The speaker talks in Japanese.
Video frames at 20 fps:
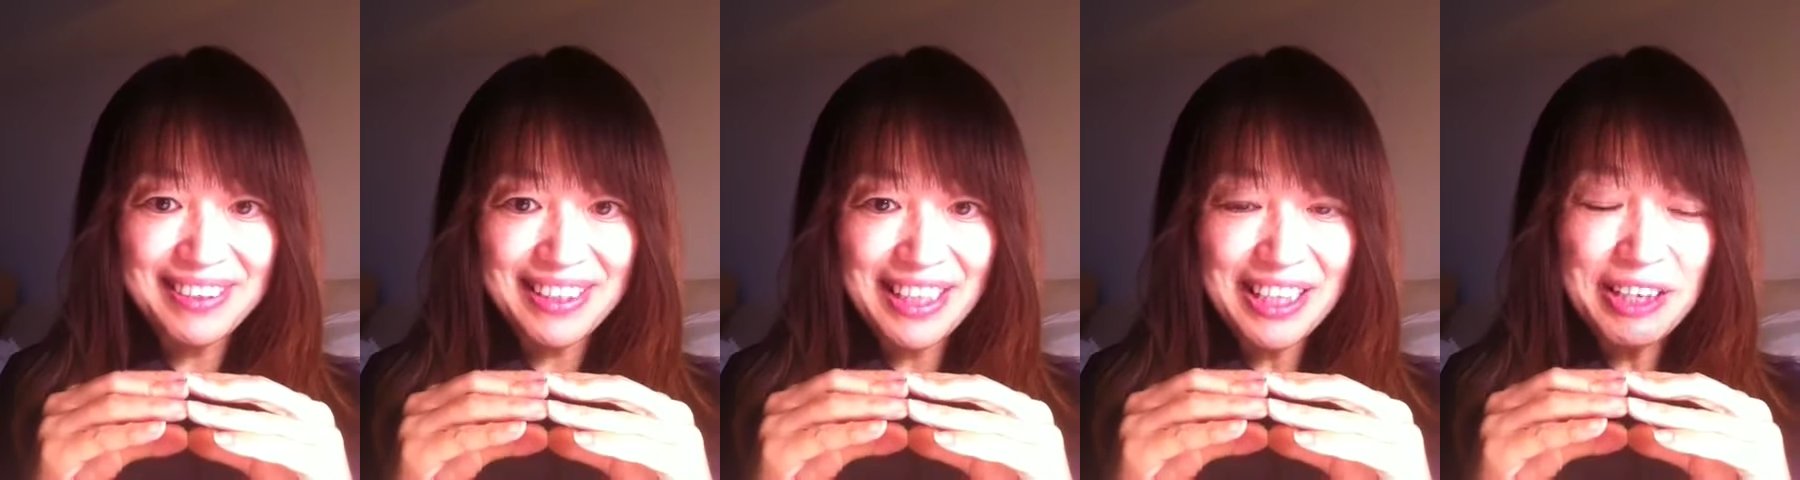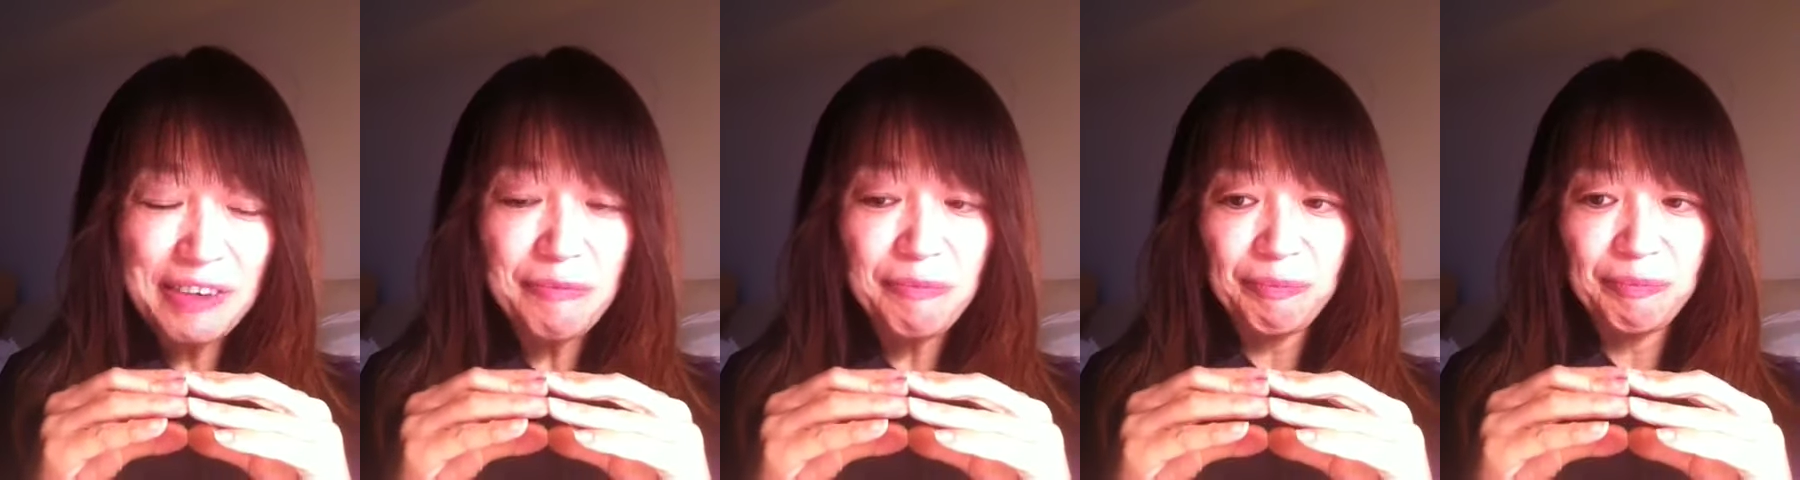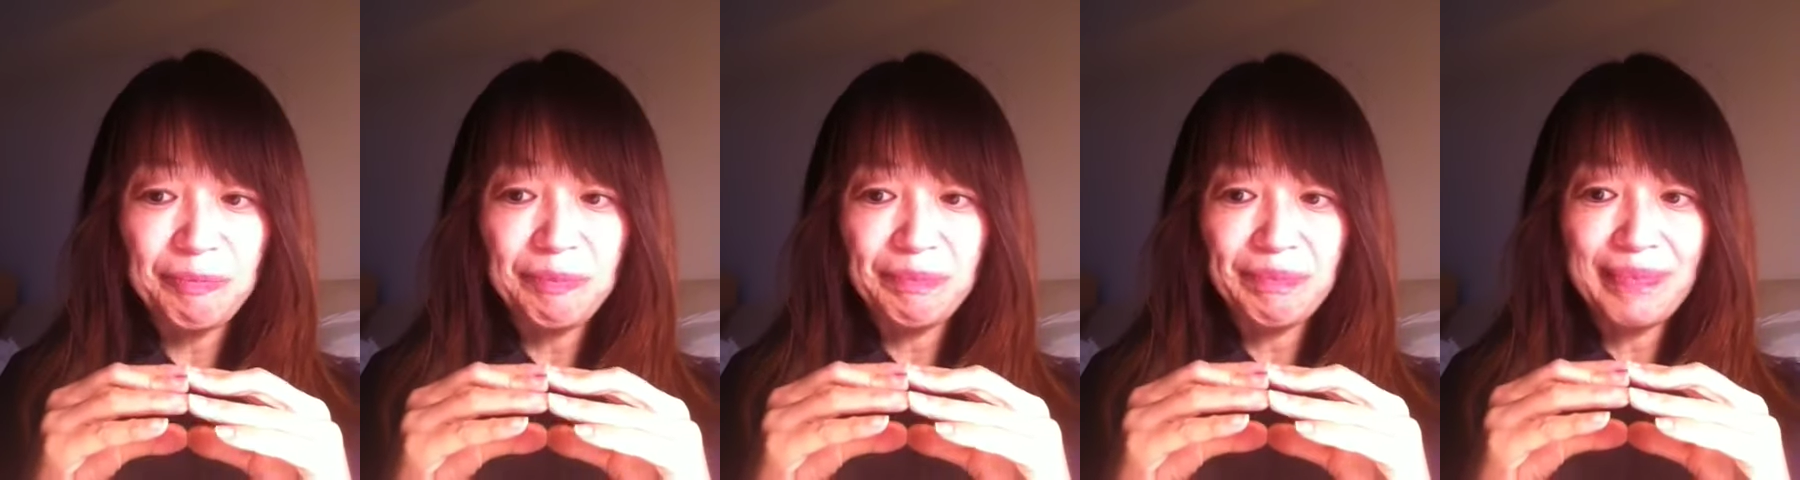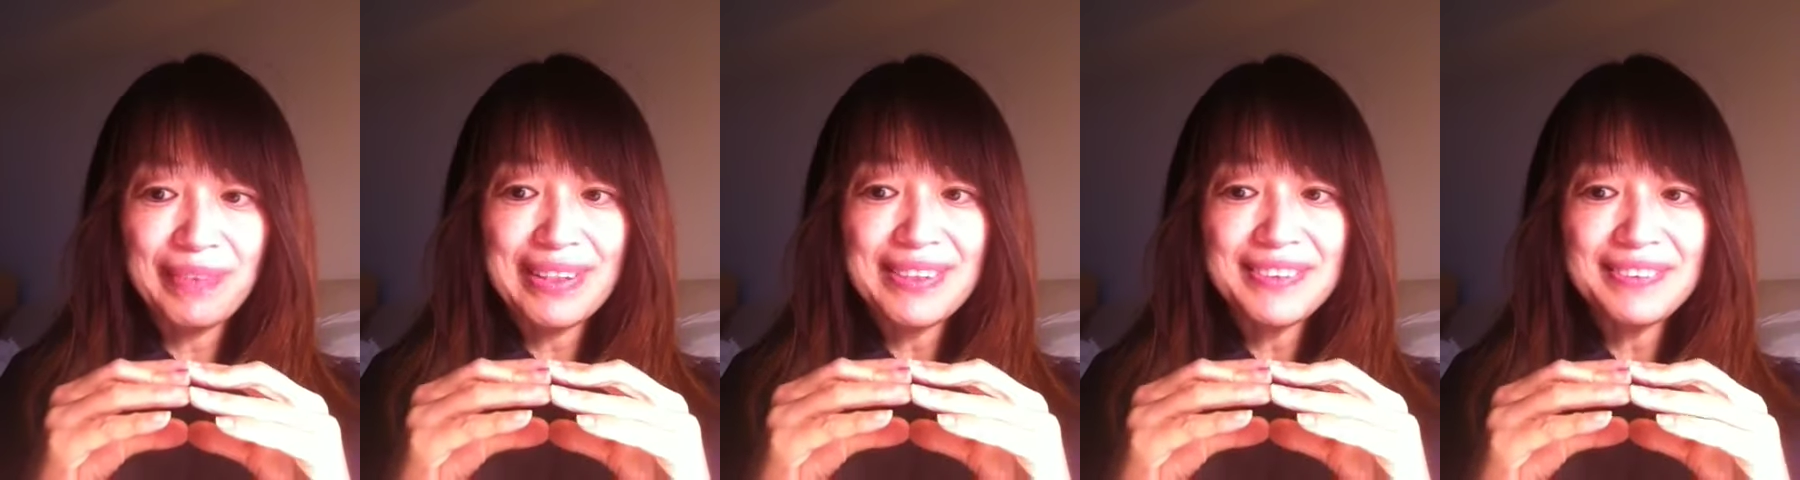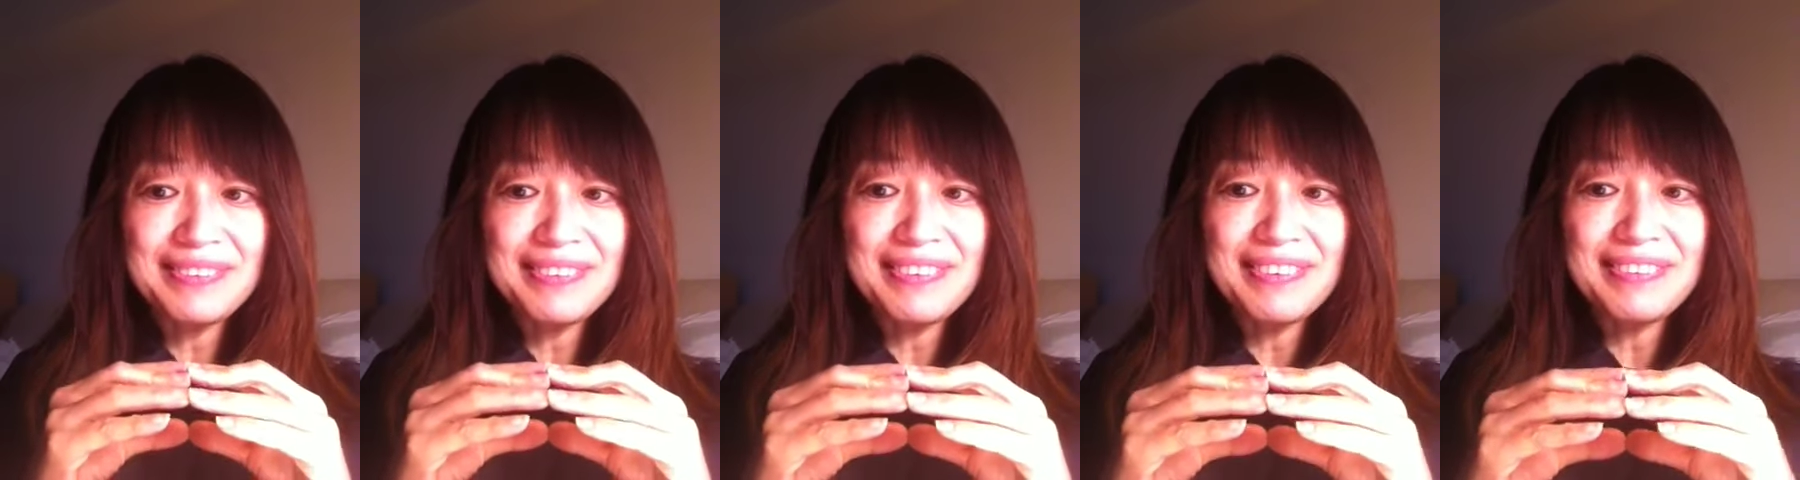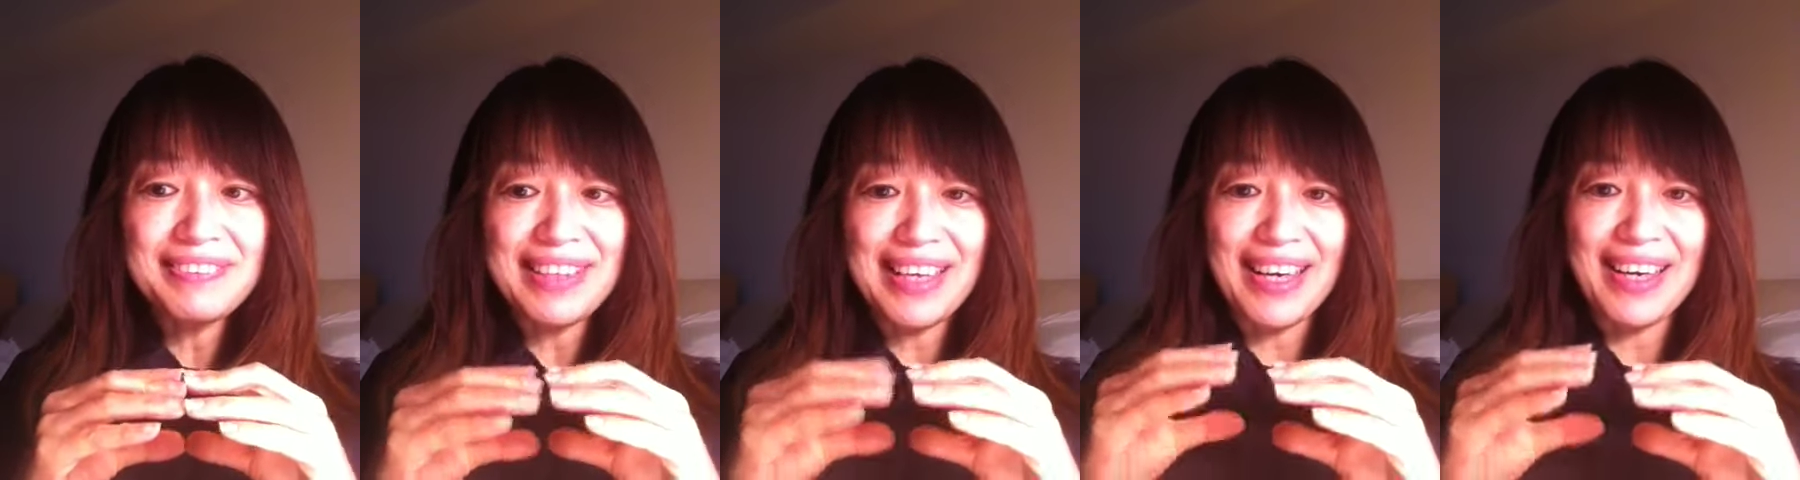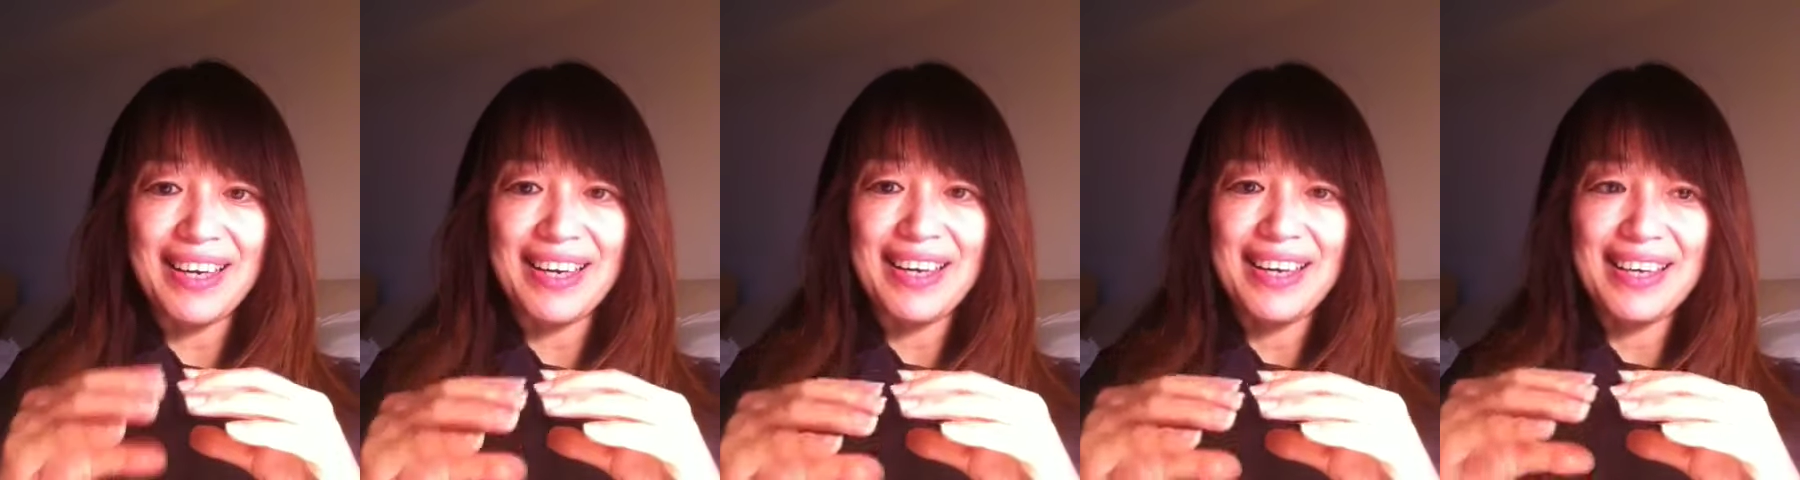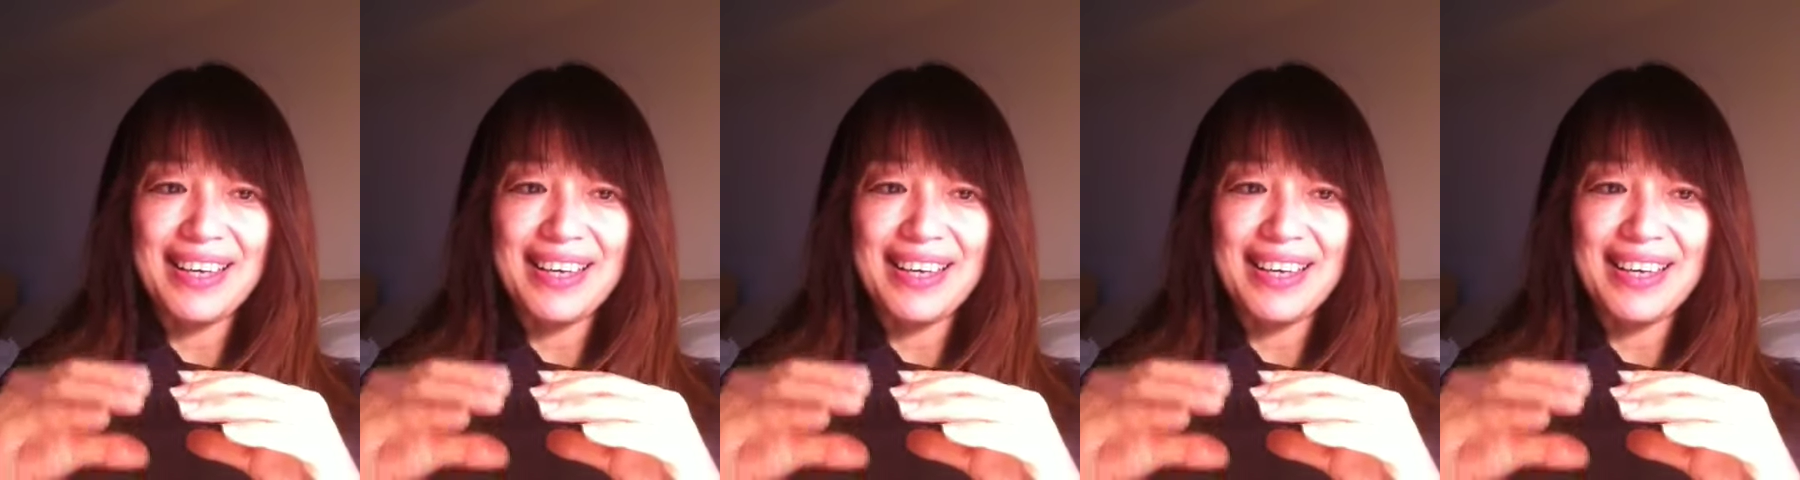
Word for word: うかそのような